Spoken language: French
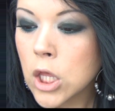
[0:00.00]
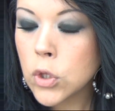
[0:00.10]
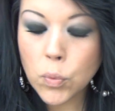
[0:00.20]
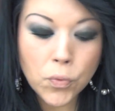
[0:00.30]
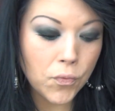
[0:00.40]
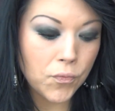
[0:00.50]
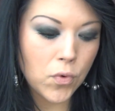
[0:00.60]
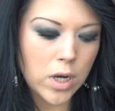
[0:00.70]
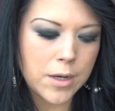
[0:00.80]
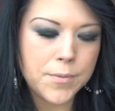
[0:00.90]
Donc
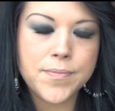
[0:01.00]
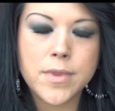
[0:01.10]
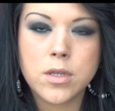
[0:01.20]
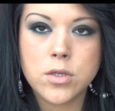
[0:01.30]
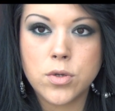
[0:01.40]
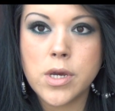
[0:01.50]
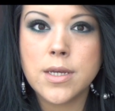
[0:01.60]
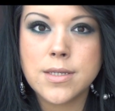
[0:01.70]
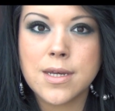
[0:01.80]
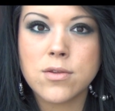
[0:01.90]
voilà.
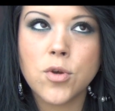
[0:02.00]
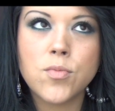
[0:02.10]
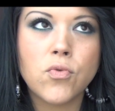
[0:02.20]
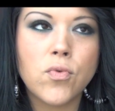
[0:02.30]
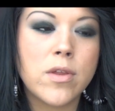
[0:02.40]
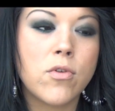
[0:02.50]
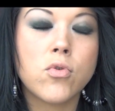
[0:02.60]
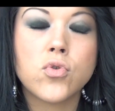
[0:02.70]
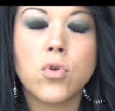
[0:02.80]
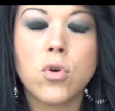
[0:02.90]
Celui-là, c'est un top de tous les
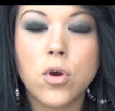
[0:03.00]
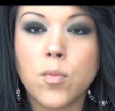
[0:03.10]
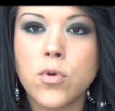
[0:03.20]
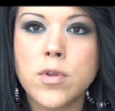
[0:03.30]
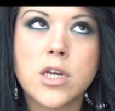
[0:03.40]
temps, je le recommande.